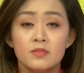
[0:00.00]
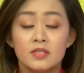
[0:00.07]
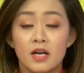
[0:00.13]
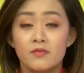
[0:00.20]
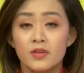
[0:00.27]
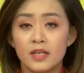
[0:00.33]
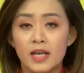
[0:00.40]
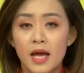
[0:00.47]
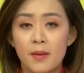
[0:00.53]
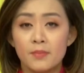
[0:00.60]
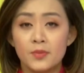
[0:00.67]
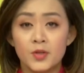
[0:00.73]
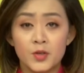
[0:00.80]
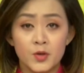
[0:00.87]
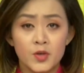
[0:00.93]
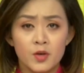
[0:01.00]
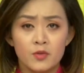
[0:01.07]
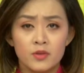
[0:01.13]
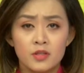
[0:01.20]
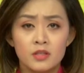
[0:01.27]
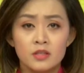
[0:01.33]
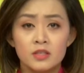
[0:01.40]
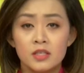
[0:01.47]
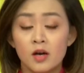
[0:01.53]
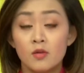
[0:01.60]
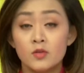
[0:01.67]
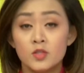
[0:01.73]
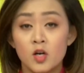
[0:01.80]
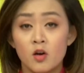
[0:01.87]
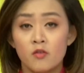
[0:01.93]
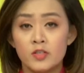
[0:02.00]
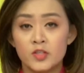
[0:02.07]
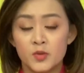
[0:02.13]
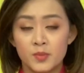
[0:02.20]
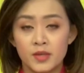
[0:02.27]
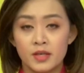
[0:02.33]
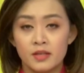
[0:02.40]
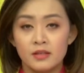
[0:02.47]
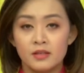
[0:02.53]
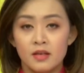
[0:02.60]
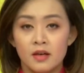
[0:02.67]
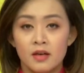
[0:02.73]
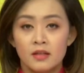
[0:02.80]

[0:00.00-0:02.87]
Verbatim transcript: sản Việt Nam thiếu đầu tư từ Âu Châu và châu Mỹ.